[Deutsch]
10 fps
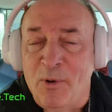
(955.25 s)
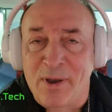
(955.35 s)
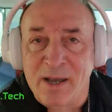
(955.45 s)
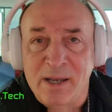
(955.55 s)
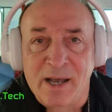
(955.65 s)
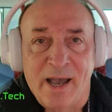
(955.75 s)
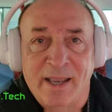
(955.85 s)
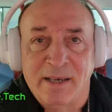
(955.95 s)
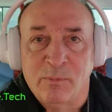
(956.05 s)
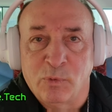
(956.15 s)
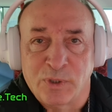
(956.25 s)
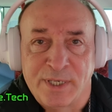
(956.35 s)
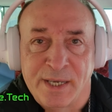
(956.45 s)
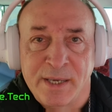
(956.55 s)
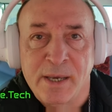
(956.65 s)
euer eigene
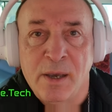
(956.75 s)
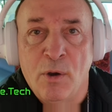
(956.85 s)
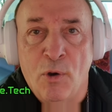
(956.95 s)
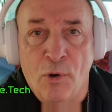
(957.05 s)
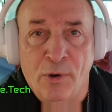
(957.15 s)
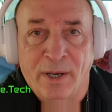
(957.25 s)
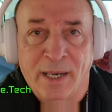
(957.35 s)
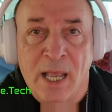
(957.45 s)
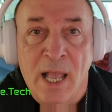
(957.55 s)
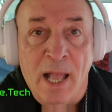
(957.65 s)
Musik hören.